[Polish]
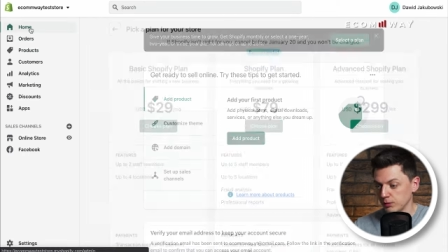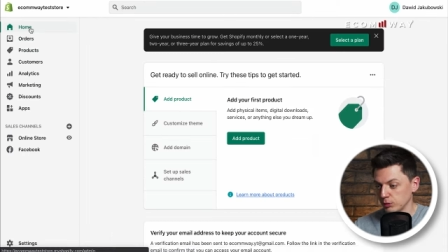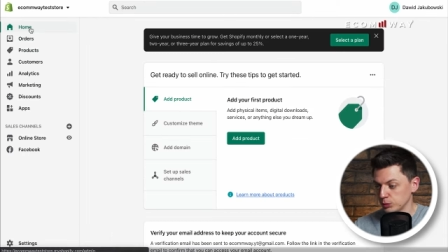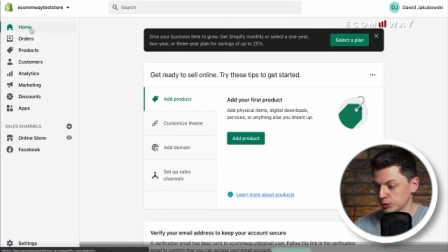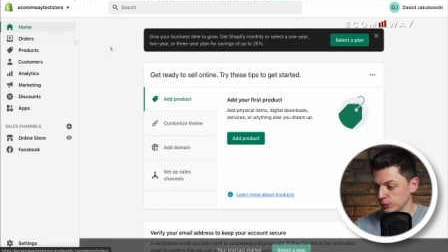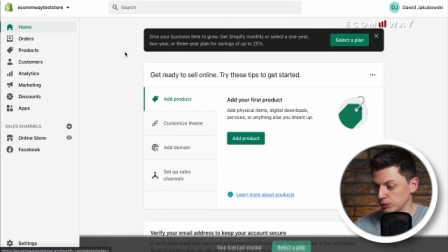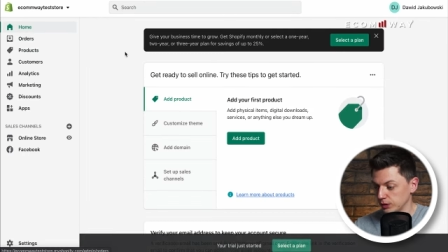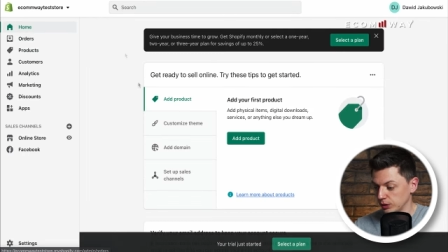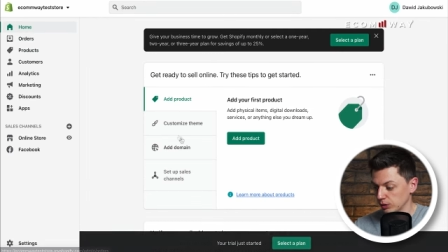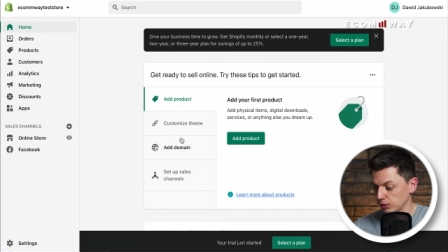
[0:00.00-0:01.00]
Wróćmy sobie
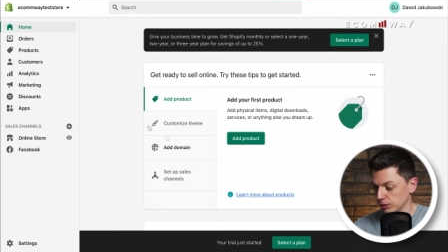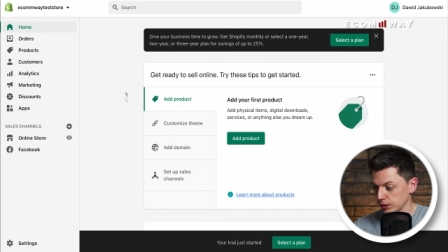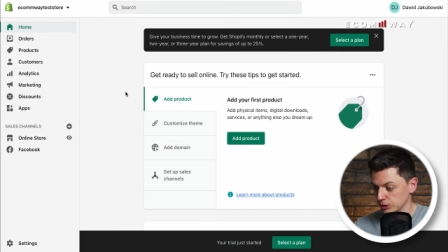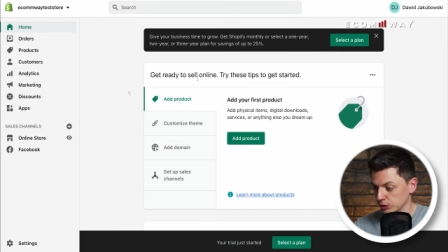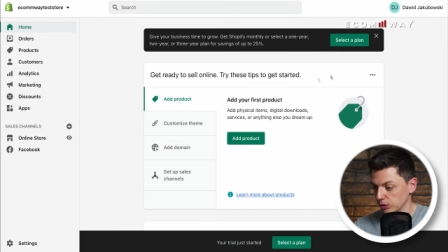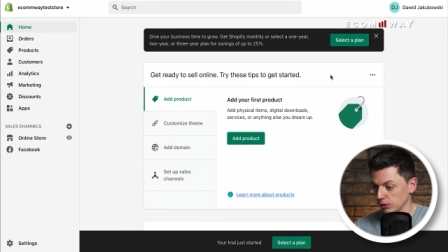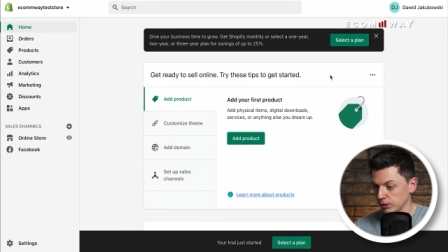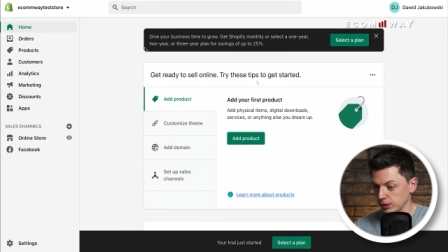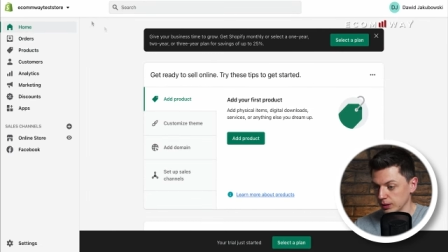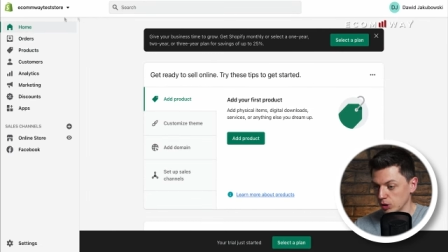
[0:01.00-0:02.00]
tutaj do naszego
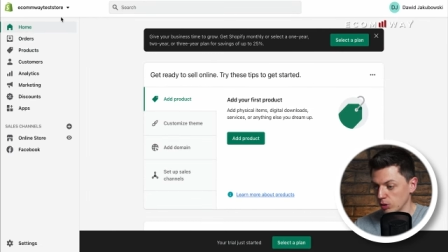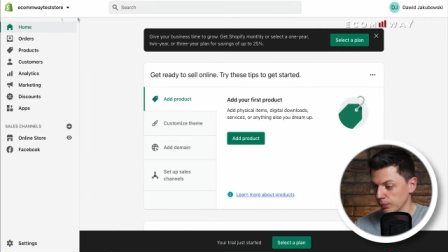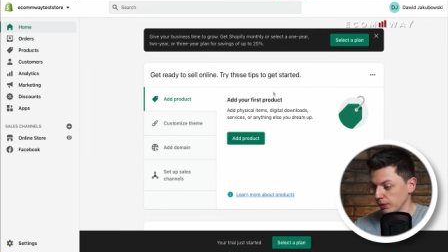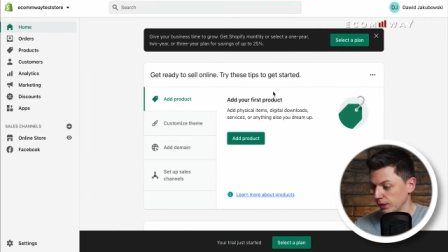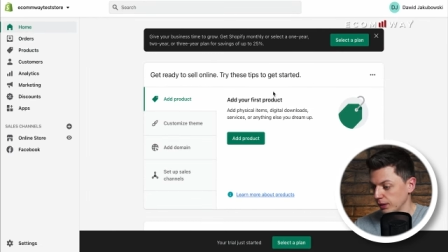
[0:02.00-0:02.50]
e, home.